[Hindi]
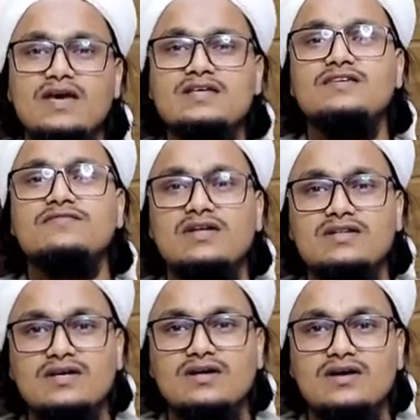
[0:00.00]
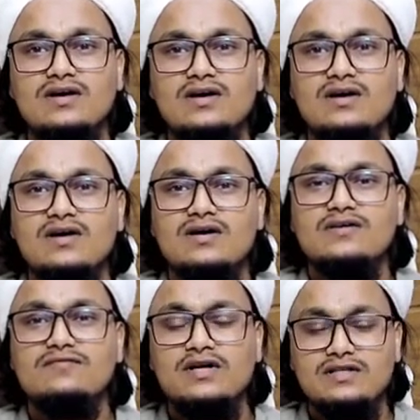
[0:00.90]
कैसी फातह
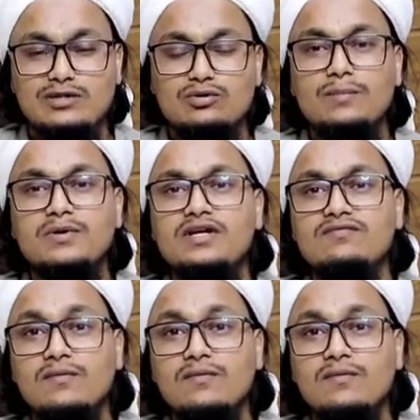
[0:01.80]
ये फातह तो आपके लिए